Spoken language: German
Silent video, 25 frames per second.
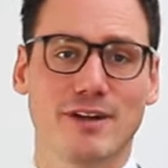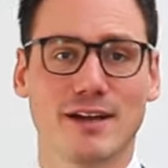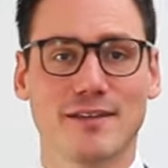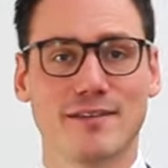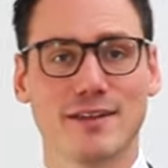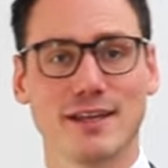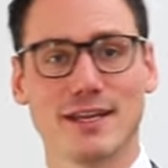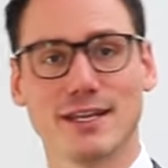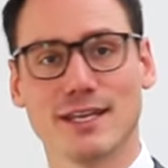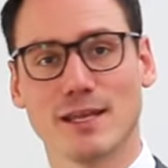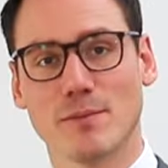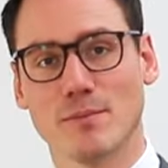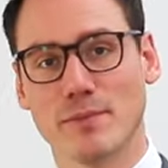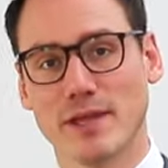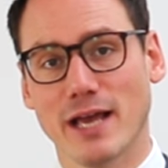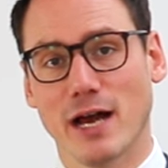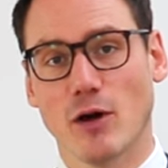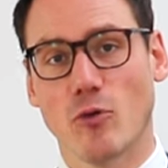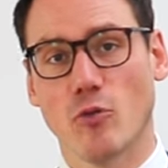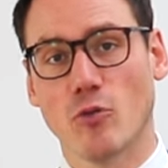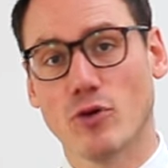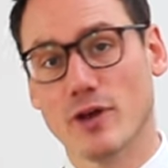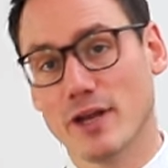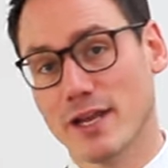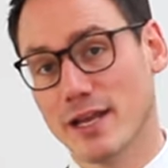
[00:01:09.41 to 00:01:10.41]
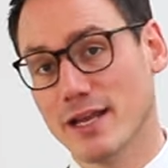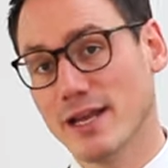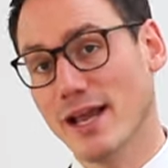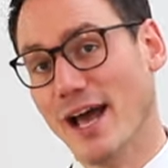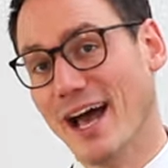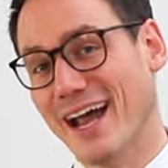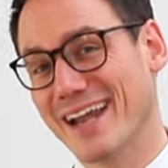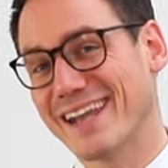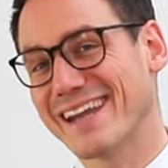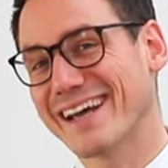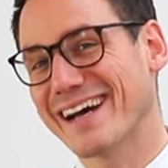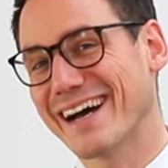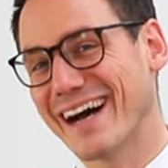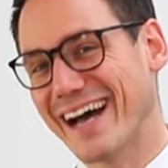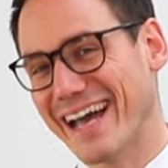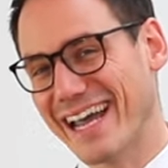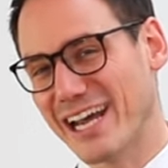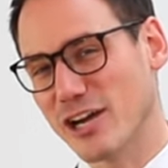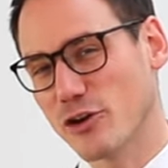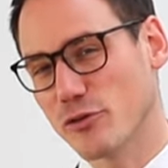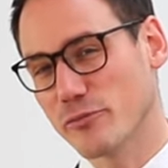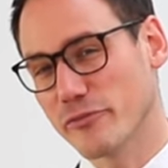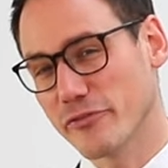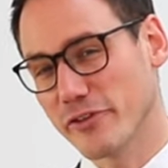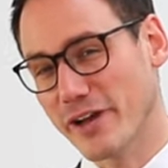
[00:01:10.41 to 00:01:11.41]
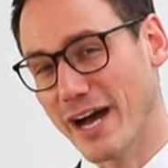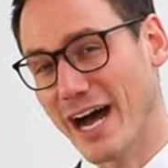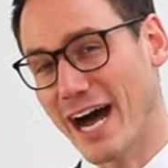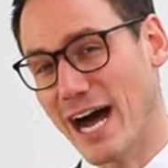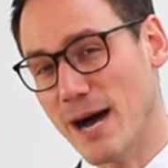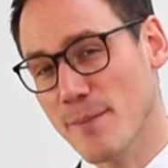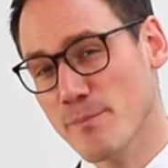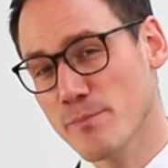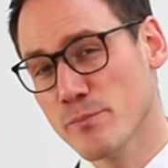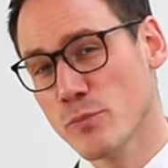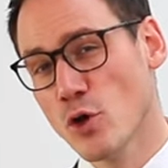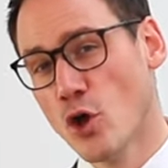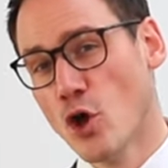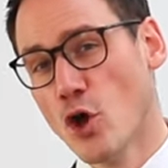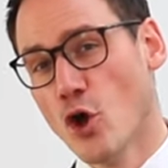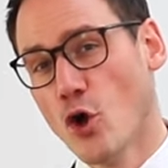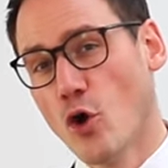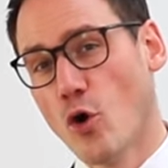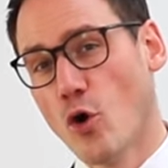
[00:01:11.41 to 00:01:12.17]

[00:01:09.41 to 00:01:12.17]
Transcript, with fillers: weil Sie in dem Jahr ohnehin andere Einkünfte haben